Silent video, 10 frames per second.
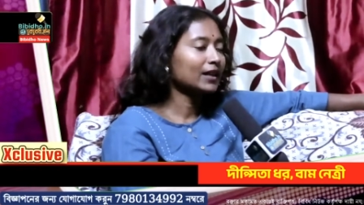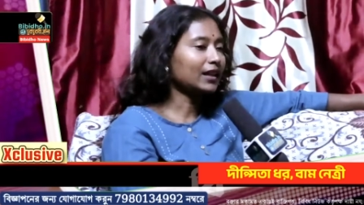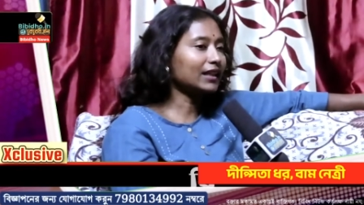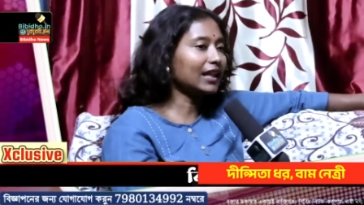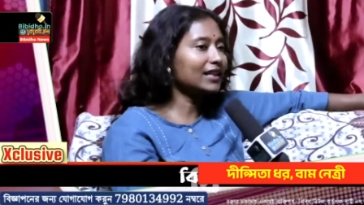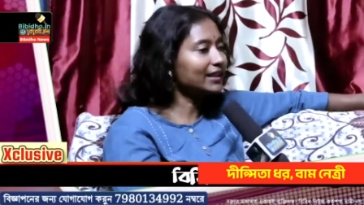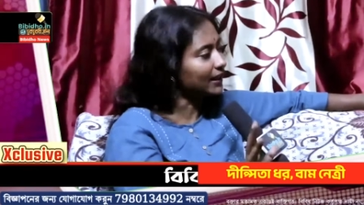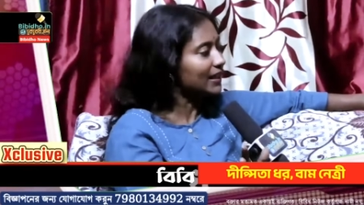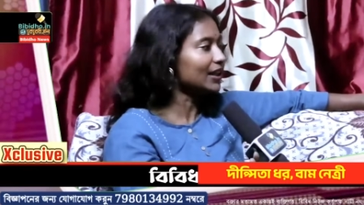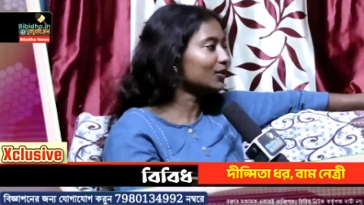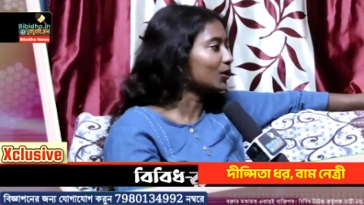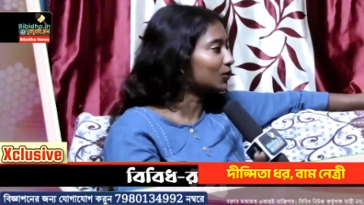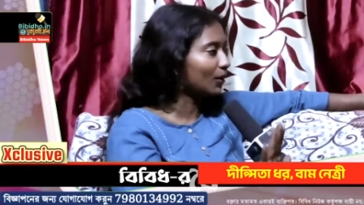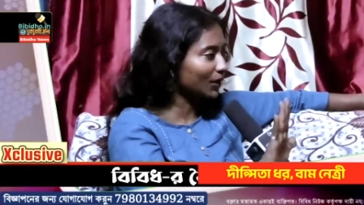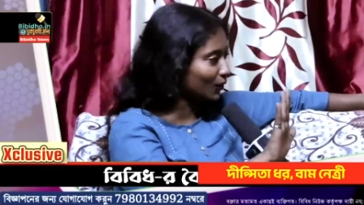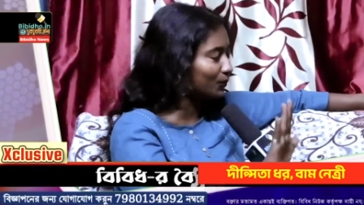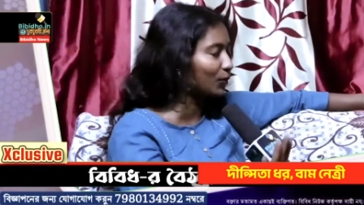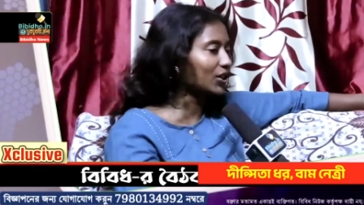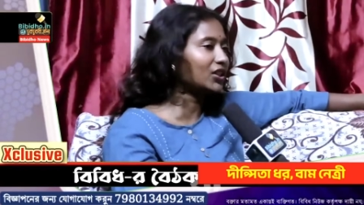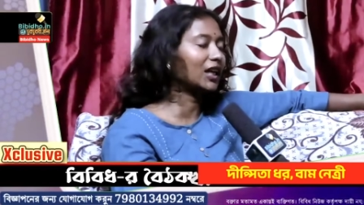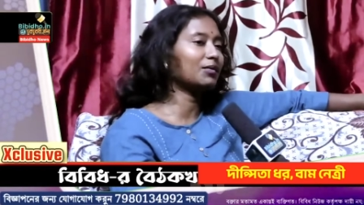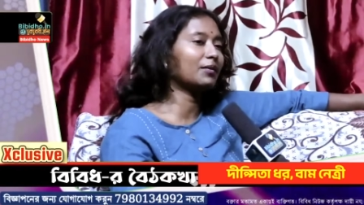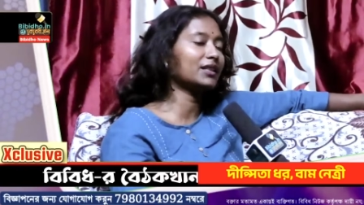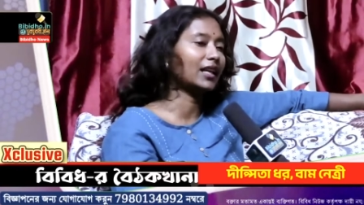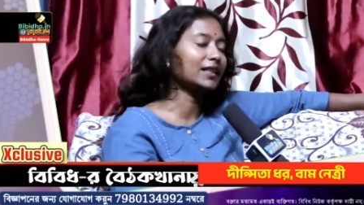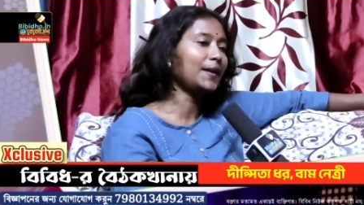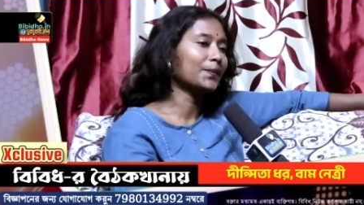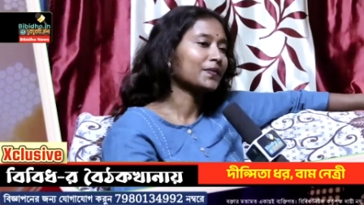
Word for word: তাই এই সেটিং এর তত্ত্ব আমরা খুব পরিষ্কারভাবে জানি